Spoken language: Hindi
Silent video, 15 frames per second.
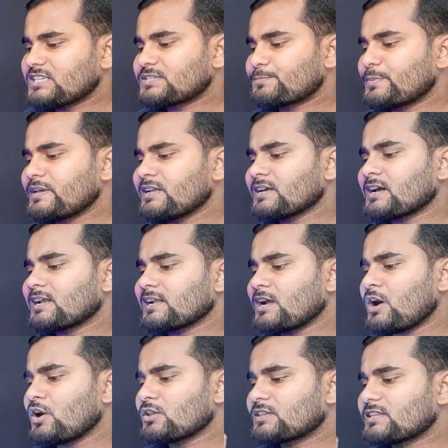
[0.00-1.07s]
स्पिन करें
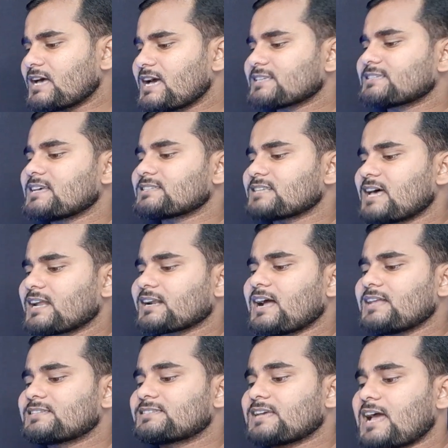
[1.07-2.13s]
और दस हज़ार
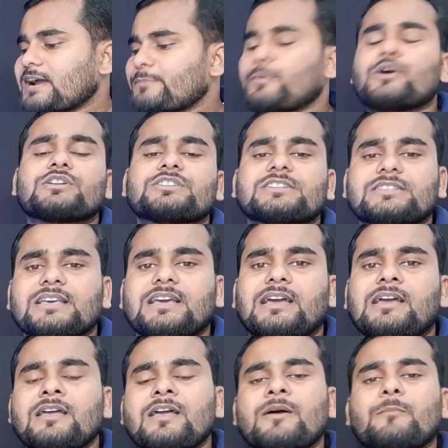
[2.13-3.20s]
का जैकपॉट जीतें
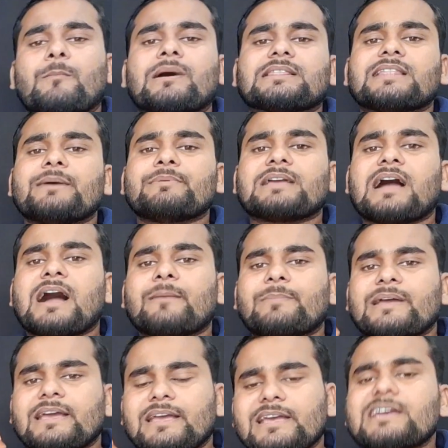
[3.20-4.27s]
मतलब यहाँ पे
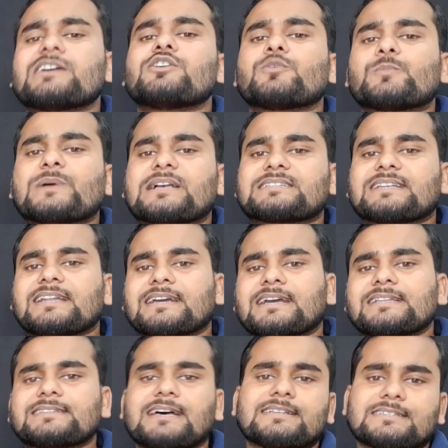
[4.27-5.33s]
एक रुपया से
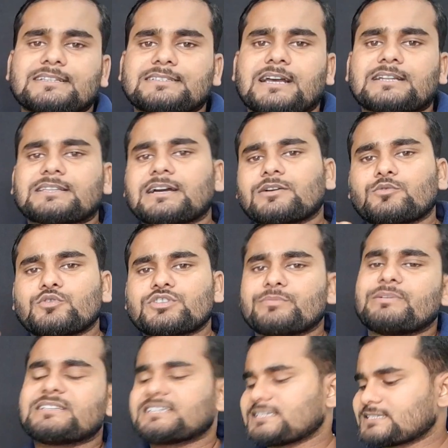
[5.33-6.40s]
लेके दस हज़ार तक कुछ
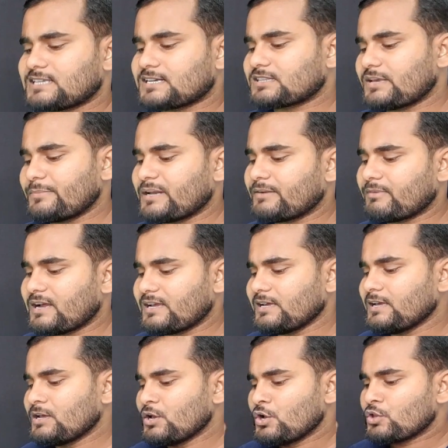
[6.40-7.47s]
भी जीत सकते हैं मेरे भाई
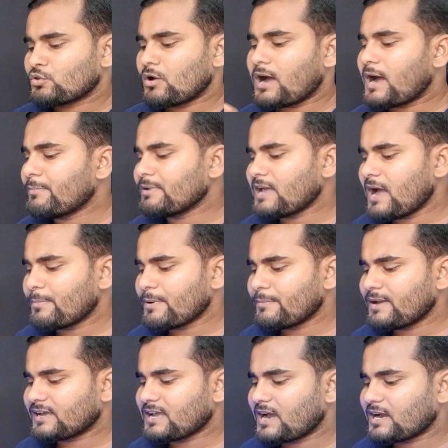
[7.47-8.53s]
तो अब यहाँ पे
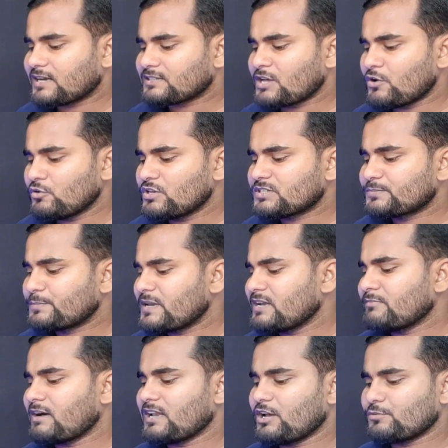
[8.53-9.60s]
मैं क्या करता हूँ स्पिन
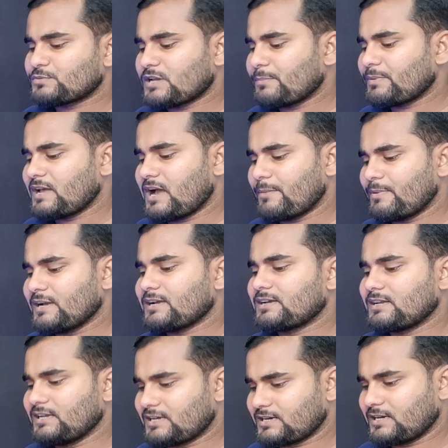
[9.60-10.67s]
वाले ऑप्शन पे यहाँ पे
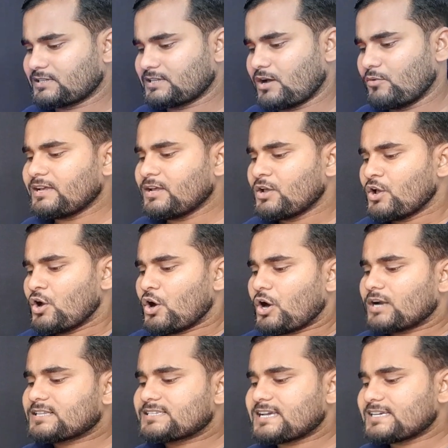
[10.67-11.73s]
क्लिक करता हूँ
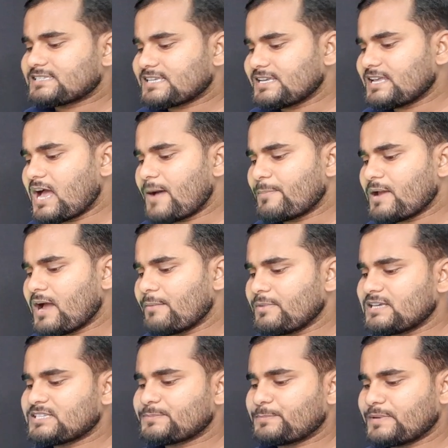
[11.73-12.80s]
और जैसे यहाँ पे
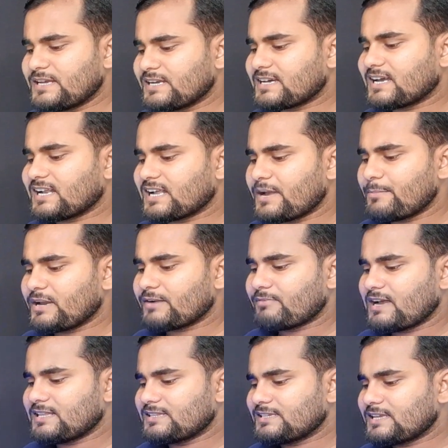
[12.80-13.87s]
हम स्पिन करेंगे मेरे
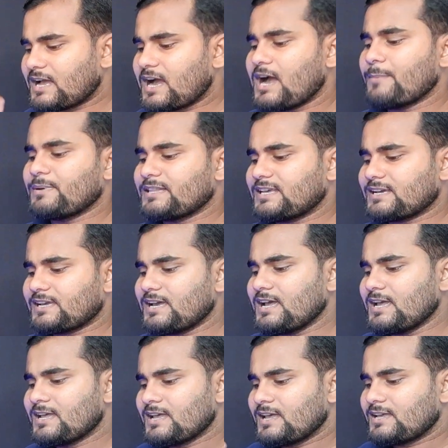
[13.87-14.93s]
भाई तो यहाँ पे देखे
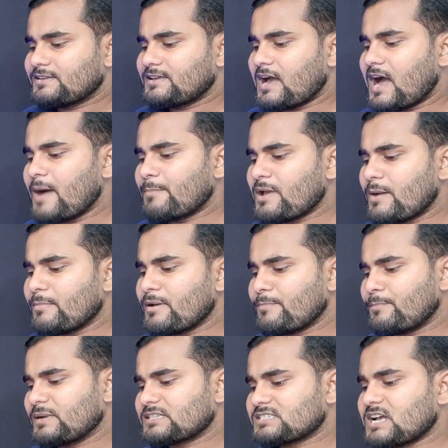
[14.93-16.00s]
यहाँ पे हमें
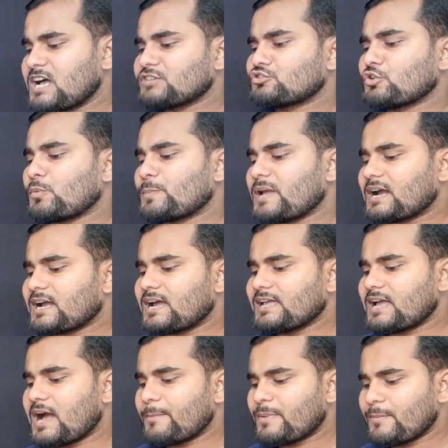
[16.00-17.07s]
पचास रुपया का
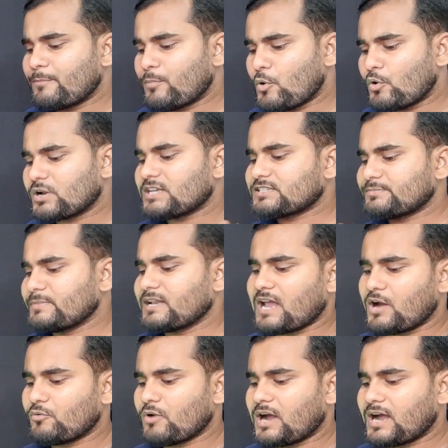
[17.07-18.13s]
यहाँ पे बोनस
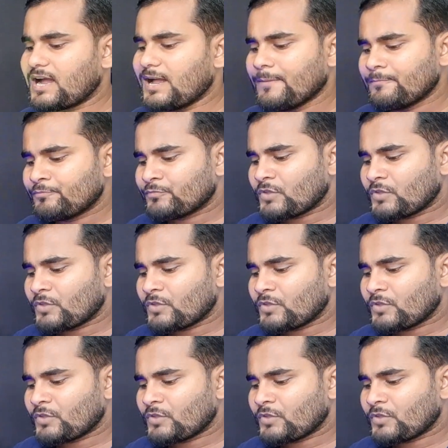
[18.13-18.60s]
मिला हुआ है